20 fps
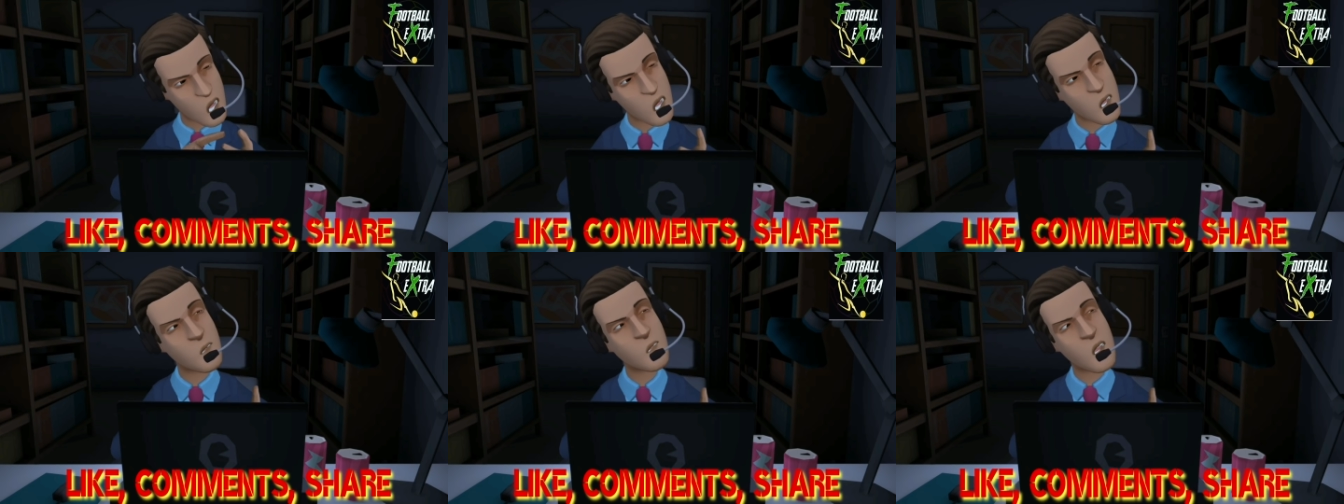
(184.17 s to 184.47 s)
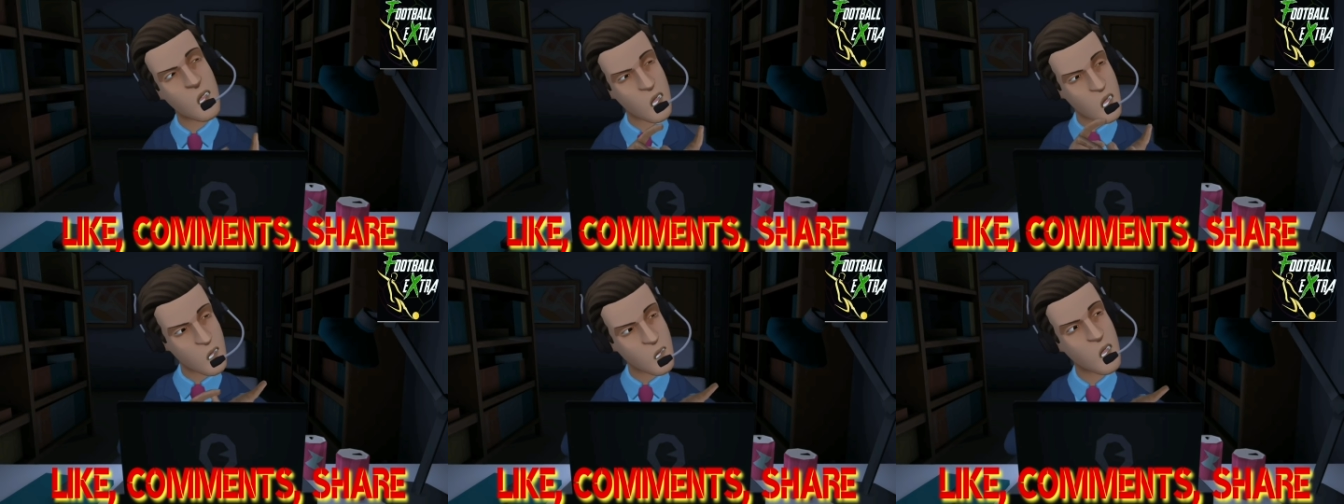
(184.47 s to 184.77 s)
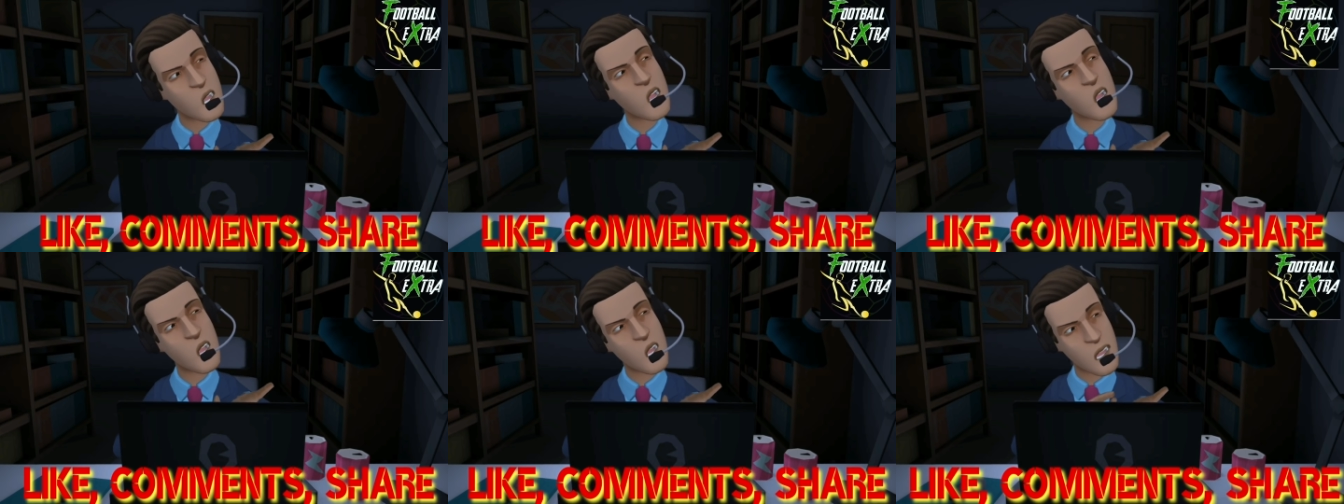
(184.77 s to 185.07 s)
হয়তো যে
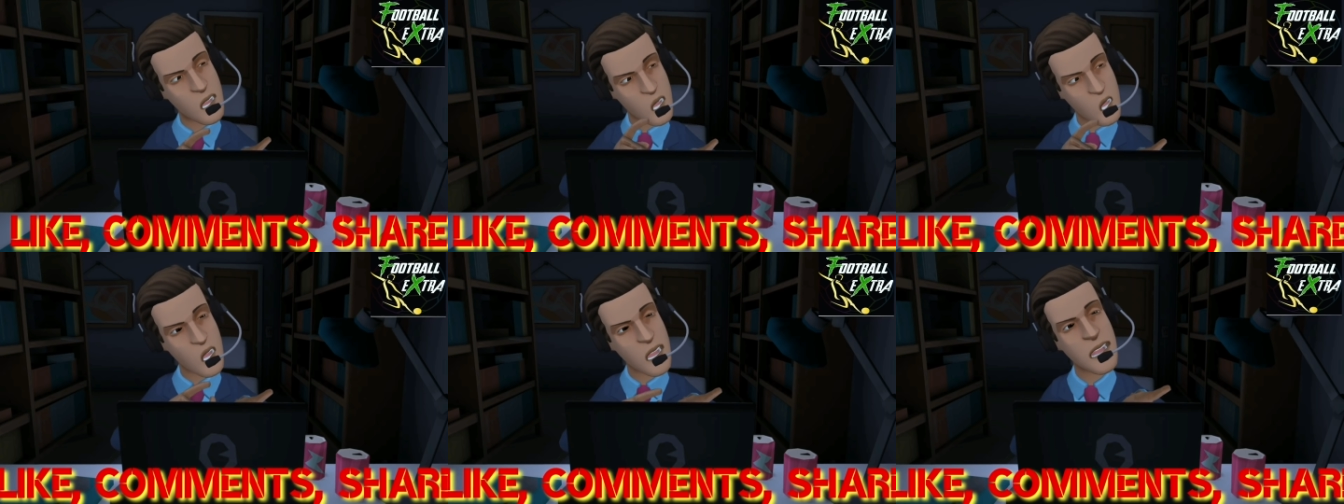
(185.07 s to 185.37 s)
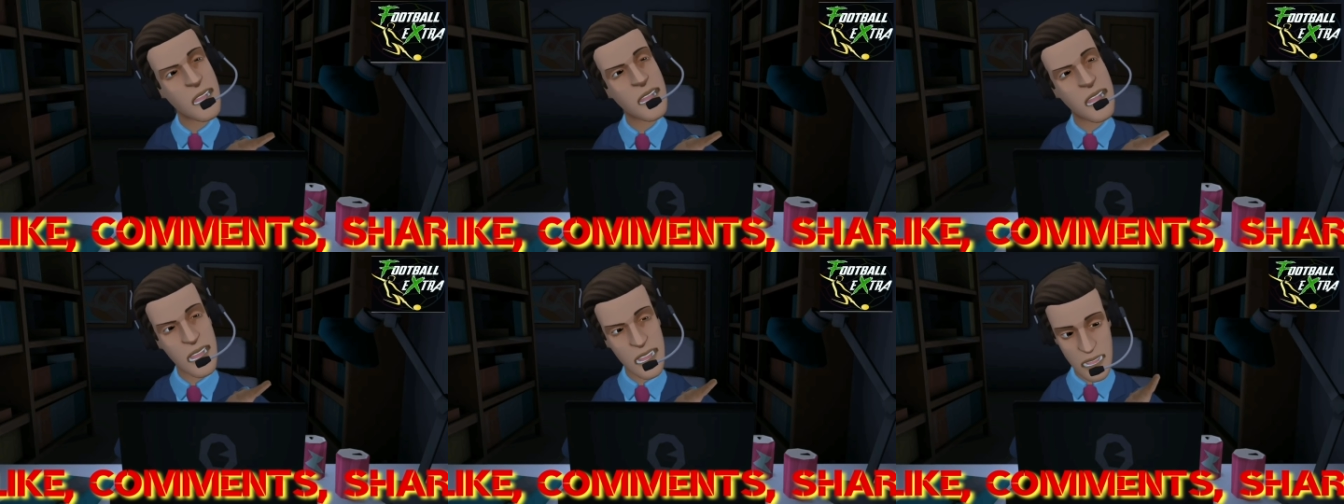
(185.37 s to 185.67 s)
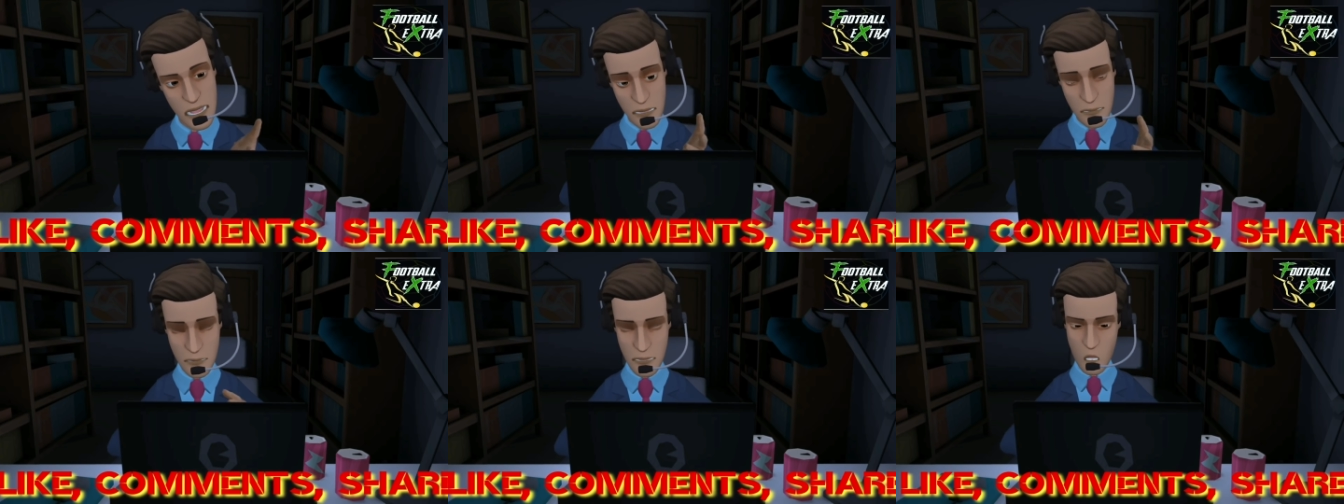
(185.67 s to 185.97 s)
বিদেশিগুলো আসবে
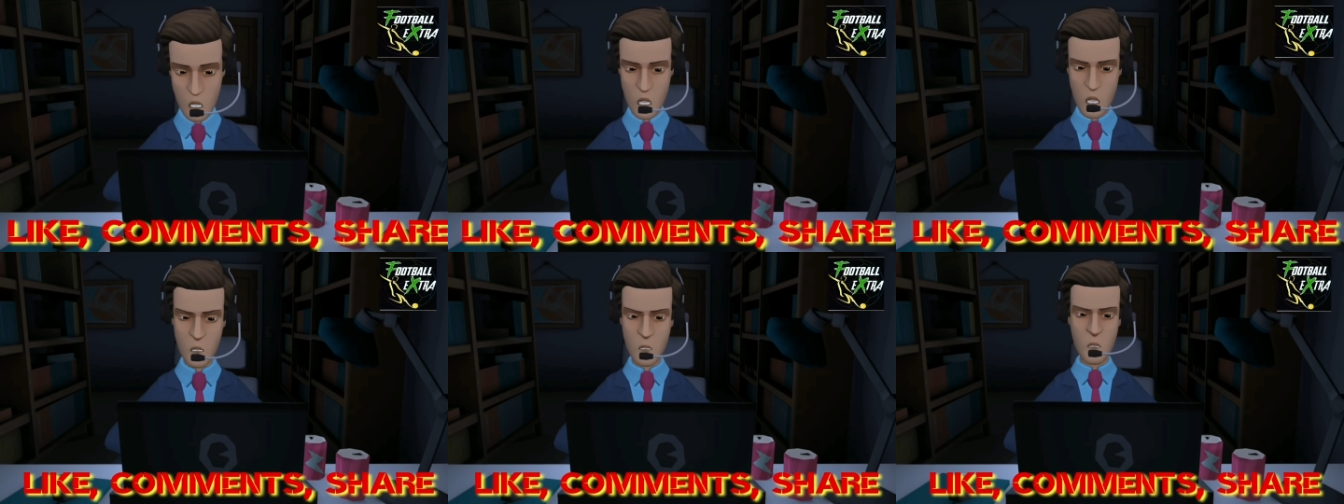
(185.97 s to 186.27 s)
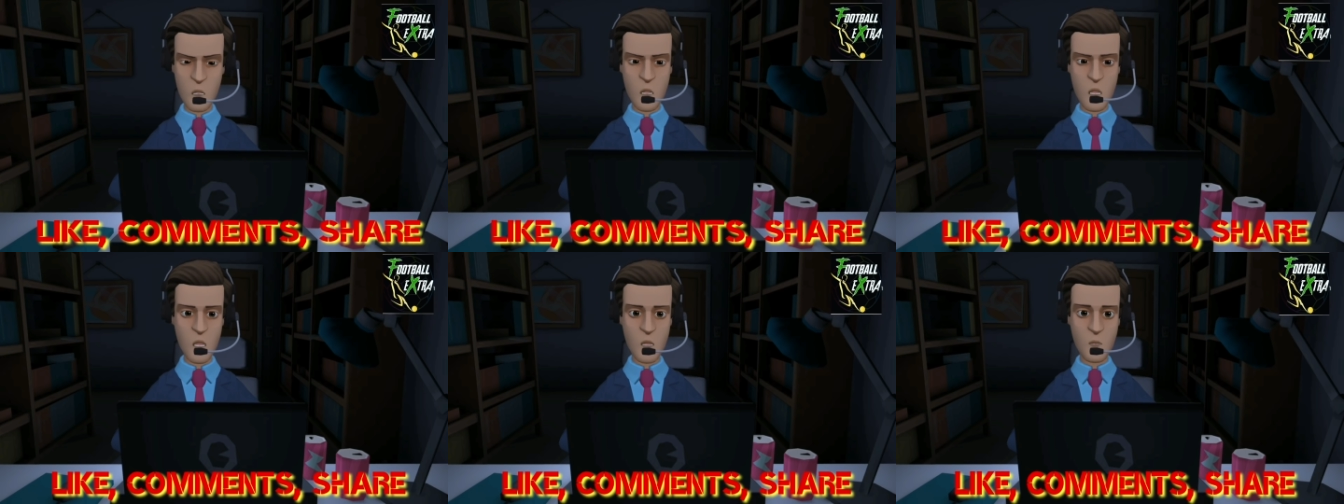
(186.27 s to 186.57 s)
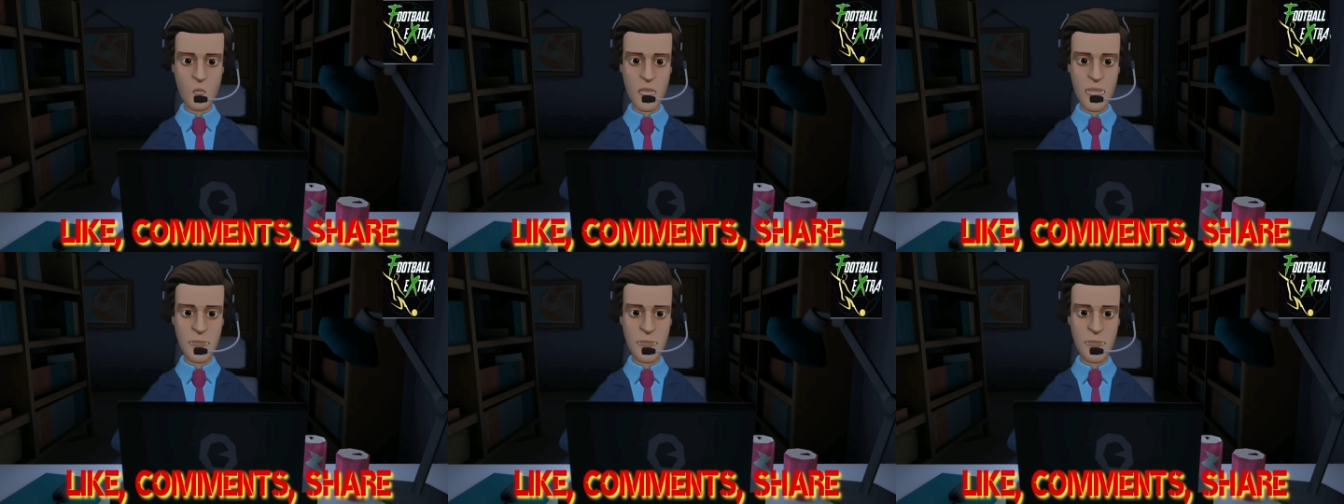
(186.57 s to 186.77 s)
তারাও কিন্তু হয়তো